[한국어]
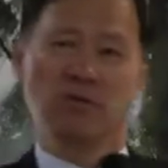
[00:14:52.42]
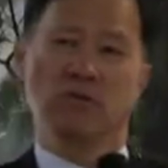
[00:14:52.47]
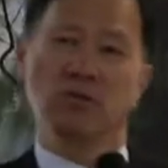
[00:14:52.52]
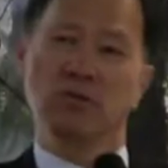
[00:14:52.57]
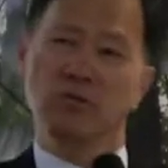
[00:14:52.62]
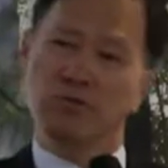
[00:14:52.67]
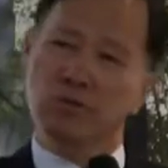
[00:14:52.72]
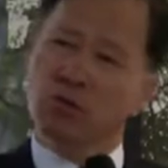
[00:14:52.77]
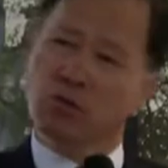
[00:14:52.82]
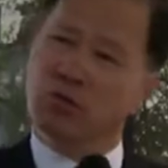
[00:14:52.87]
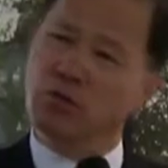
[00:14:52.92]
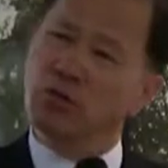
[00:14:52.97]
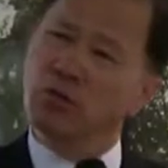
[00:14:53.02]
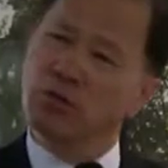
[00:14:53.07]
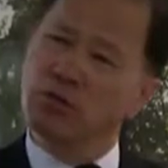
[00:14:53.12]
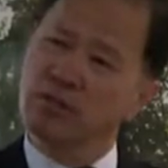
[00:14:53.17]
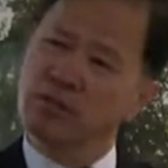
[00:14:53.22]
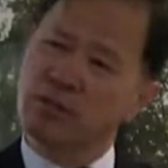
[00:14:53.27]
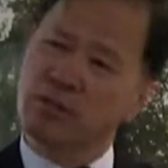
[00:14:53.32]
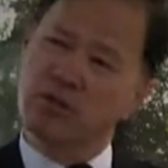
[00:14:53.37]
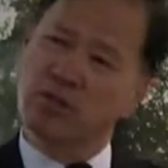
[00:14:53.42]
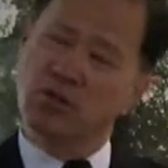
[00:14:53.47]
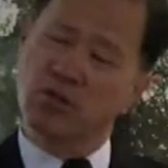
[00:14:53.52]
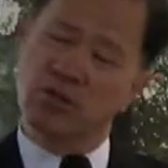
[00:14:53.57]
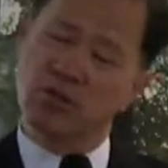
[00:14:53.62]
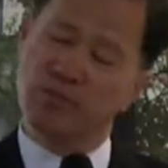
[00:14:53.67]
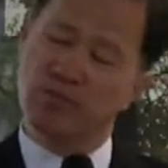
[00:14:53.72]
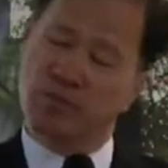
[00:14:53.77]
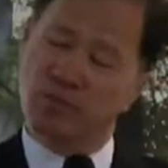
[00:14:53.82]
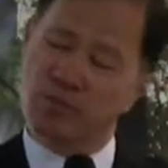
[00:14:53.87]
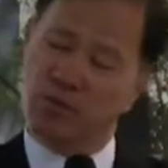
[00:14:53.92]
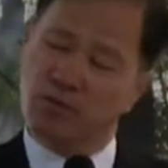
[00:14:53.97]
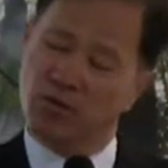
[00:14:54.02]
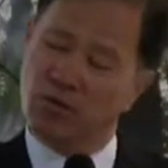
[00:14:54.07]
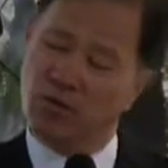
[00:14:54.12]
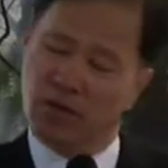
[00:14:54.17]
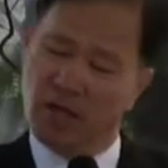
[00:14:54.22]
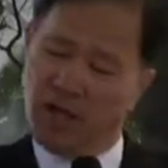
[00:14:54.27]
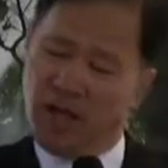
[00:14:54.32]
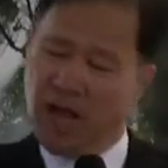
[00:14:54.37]
그럼 그런 기적이
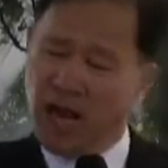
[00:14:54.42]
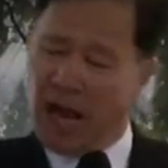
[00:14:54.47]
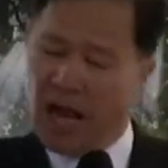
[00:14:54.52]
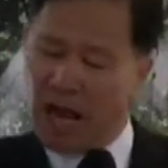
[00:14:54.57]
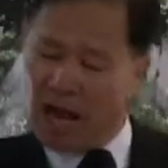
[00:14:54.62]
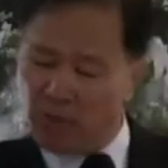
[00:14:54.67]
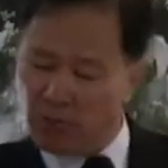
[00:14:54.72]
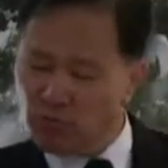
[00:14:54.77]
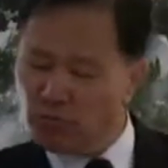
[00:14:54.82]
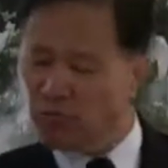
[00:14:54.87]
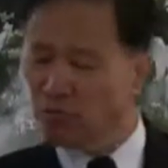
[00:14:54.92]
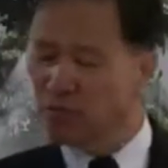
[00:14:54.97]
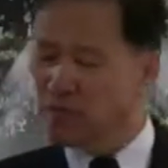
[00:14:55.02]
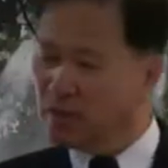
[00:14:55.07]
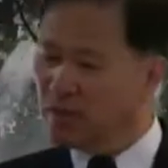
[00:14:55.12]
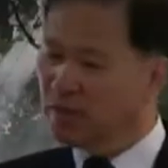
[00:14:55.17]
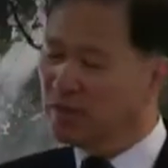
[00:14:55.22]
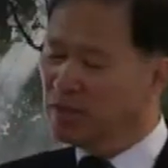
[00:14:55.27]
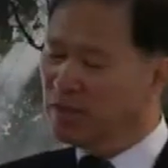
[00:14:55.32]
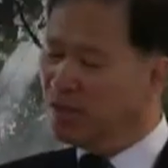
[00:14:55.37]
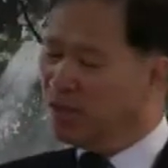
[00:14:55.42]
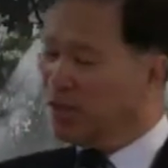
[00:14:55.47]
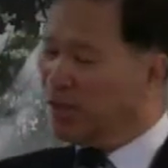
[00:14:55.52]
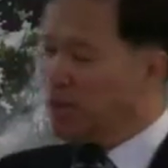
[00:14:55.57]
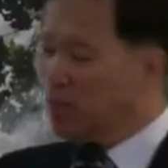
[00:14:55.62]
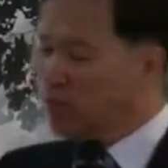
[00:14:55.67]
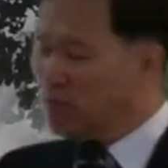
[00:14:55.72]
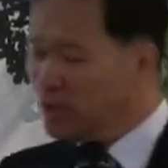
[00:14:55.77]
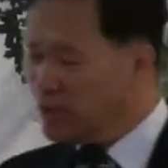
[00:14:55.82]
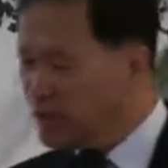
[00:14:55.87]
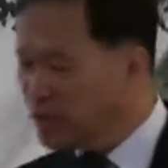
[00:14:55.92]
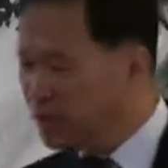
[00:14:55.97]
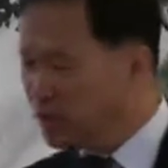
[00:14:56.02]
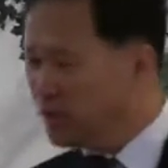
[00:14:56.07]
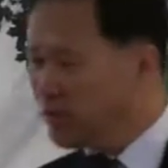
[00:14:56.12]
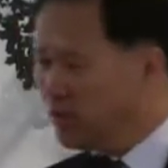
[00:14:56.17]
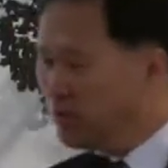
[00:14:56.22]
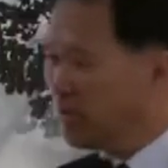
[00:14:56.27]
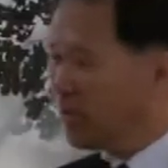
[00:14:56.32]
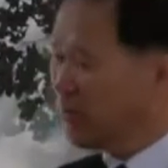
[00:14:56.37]
벌써 하루 일어나고
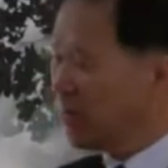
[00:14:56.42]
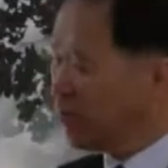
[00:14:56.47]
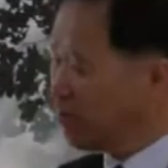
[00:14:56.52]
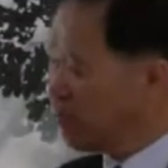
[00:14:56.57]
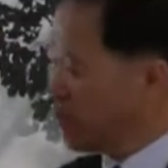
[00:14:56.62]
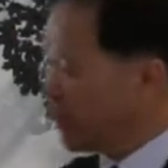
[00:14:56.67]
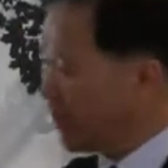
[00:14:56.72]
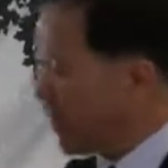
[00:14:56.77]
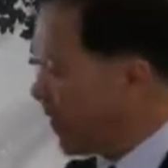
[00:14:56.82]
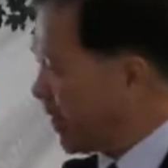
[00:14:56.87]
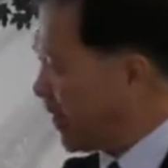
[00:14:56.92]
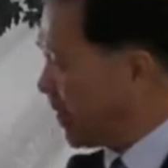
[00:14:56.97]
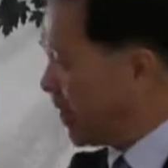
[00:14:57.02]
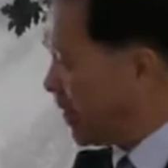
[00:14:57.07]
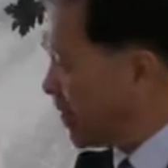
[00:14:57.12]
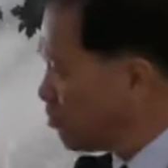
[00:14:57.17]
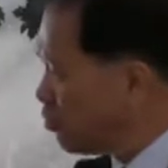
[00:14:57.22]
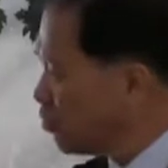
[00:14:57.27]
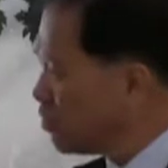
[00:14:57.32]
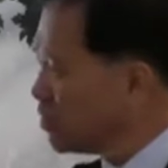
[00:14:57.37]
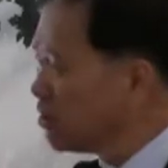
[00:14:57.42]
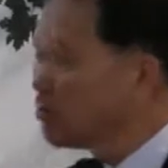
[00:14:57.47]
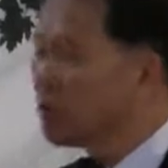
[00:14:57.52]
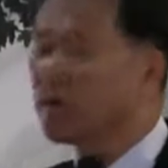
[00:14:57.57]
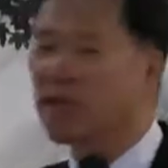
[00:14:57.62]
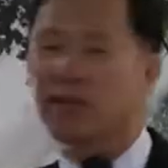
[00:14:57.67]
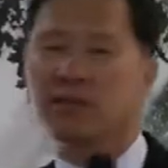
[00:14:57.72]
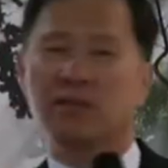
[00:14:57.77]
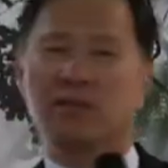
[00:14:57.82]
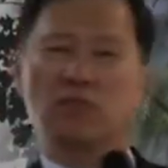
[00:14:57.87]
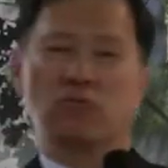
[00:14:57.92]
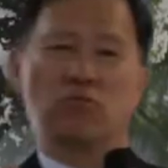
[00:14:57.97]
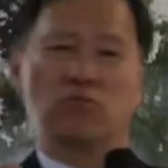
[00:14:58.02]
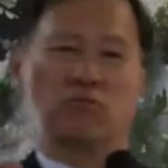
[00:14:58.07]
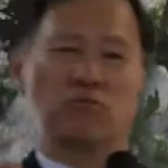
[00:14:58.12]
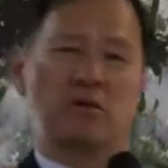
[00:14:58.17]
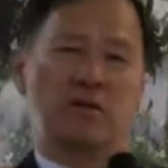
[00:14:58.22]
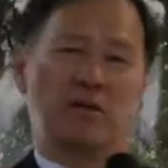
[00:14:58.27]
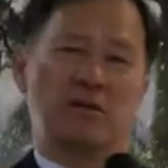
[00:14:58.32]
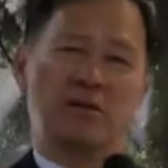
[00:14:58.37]
이틀 일어나고 계속 일어난다고
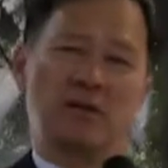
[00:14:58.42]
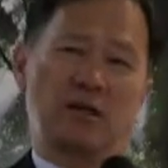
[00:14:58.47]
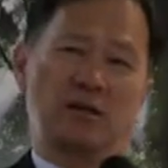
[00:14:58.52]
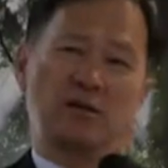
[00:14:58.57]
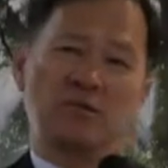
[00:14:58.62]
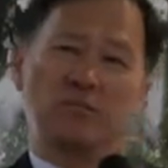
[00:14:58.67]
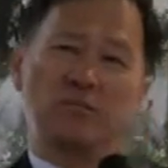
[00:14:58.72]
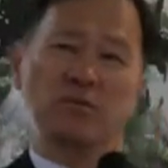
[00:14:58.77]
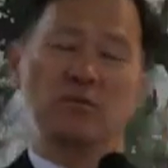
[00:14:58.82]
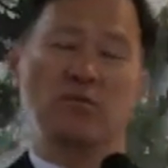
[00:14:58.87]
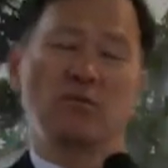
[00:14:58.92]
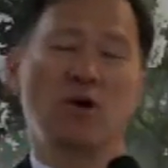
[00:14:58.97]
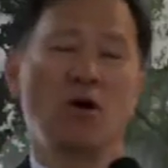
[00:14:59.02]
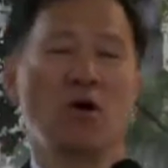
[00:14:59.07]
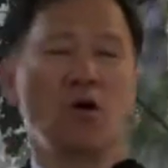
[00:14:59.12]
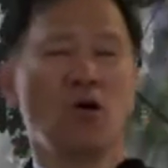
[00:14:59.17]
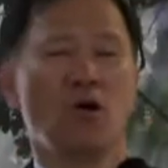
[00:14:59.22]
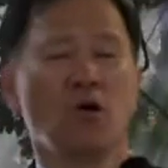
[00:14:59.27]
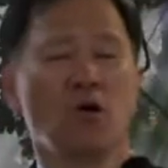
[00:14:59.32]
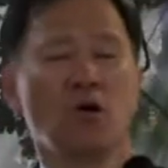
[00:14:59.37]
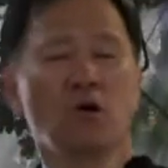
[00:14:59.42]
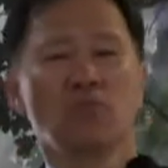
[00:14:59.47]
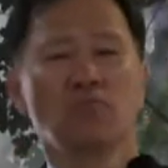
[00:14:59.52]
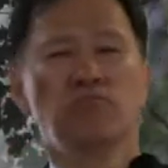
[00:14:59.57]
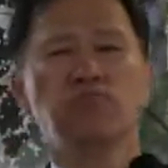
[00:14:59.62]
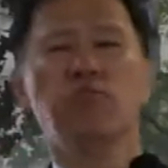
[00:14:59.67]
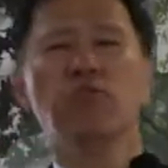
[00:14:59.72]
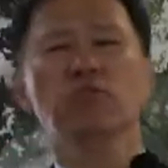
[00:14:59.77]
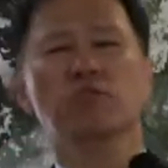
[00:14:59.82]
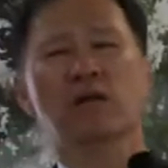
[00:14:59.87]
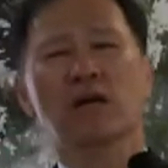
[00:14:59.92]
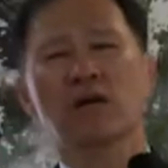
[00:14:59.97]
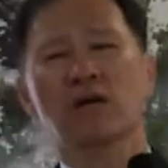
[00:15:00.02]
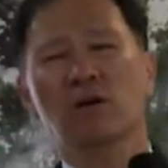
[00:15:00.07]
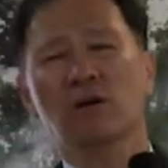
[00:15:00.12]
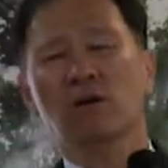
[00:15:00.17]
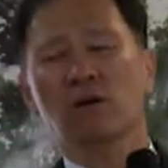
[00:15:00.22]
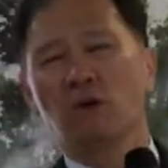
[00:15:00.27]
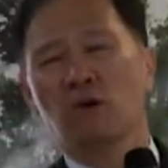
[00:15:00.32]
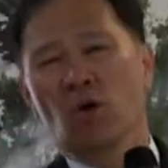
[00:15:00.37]
그런 날이면
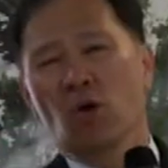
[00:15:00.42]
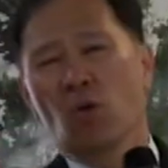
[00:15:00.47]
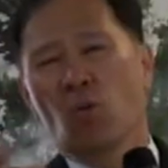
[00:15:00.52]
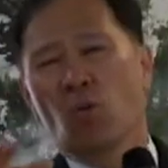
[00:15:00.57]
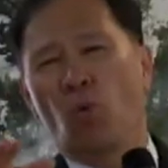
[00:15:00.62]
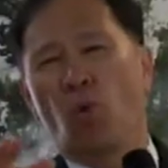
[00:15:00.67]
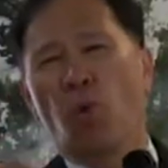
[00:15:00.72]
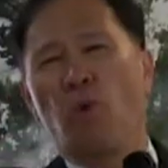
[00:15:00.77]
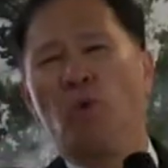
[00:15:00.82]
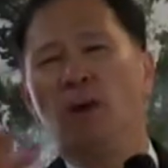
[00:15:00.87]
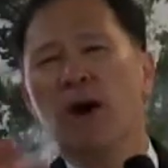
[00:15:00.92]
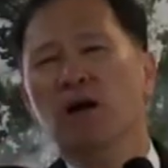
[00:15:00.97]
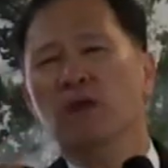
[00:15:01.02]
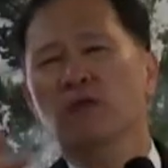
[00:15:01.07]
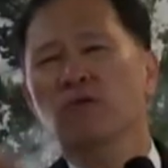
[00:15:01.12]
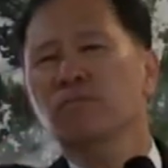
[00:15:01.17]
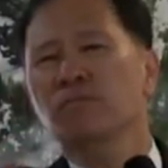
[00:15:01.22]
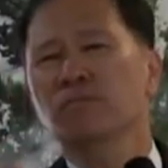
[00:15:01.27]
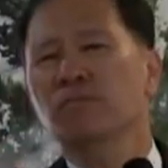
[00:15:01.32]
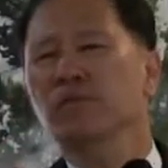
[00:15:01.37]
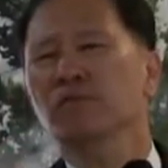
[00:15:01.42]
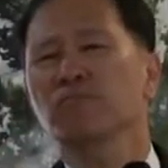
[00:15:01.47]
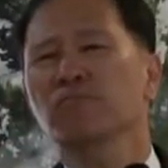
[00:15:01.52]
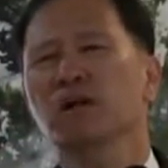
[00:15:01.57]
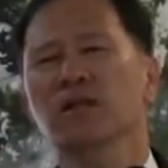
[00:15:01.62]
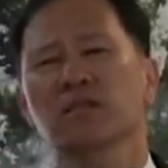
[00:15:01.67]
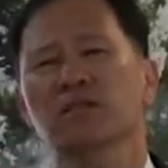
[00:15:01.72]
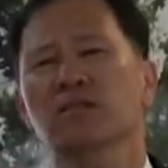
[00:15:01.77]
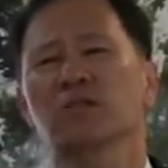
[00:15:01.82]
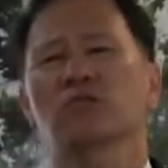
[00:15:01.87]
무엇러 그만큼씩만